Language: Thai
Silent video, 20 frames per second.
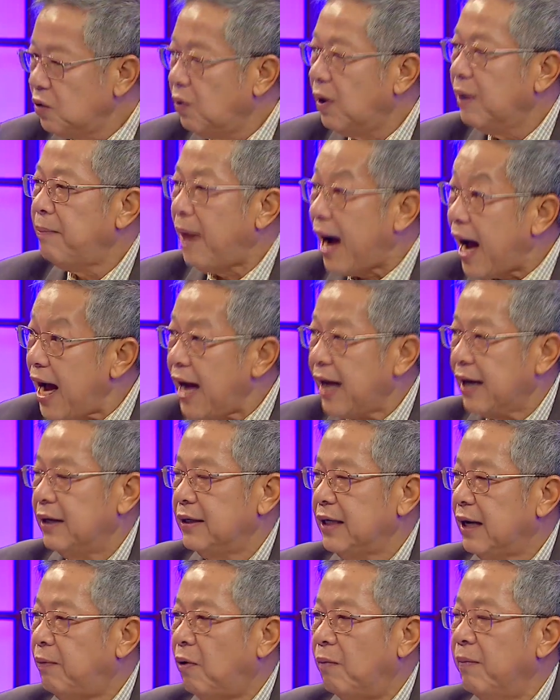มีส่วนบ้าง
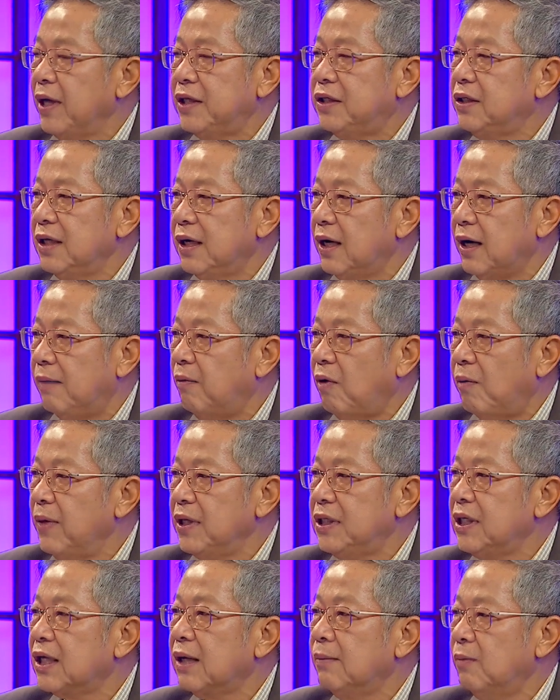นะผมไม่
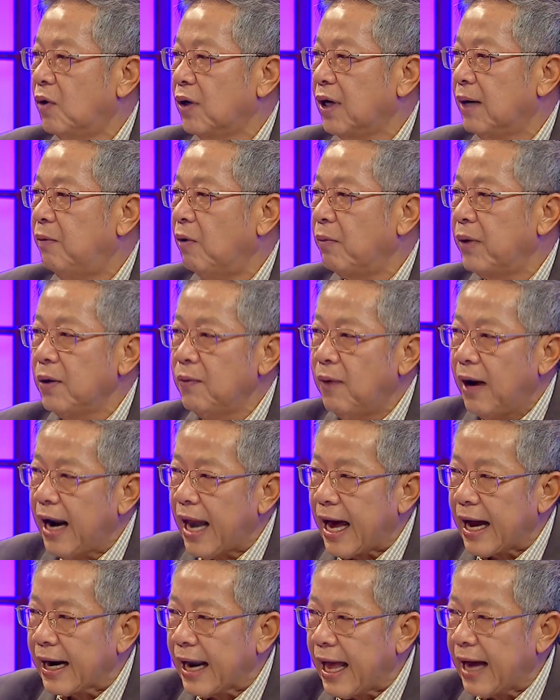เชื่อทั้งหมดผมคิดว่า
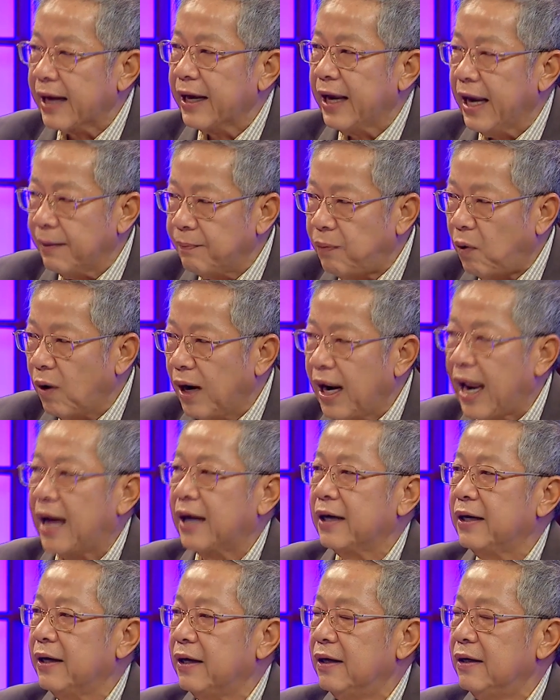หลักๆเหตุผลหลั
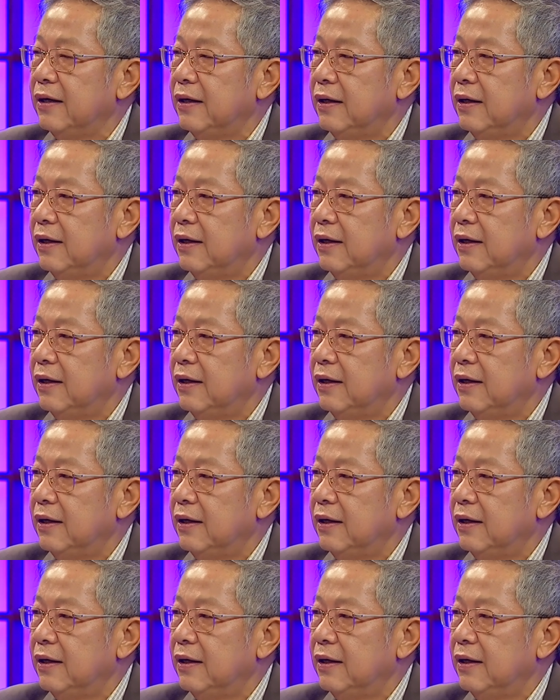กเนี่ย